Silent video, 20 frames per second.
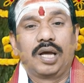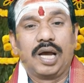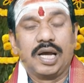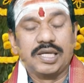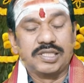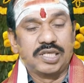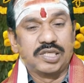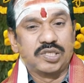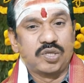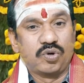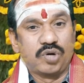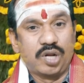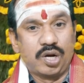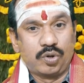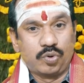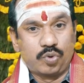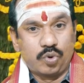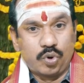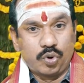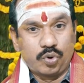ఆశీస్సులు
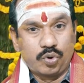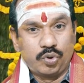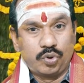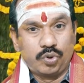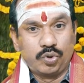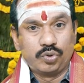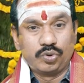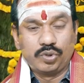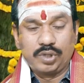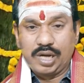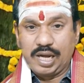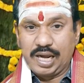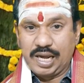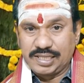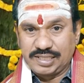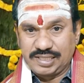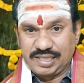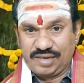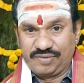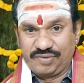ఉండాలని కోరుకుంటూ
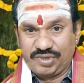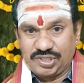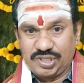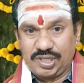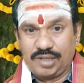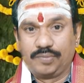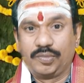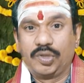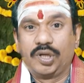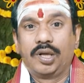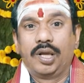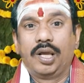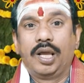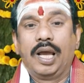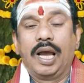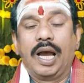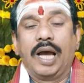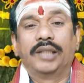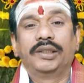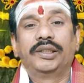ఆశీర్వచనం
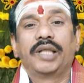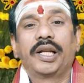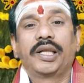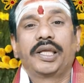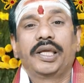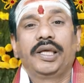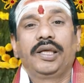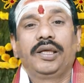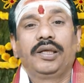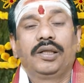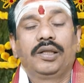అందరికీ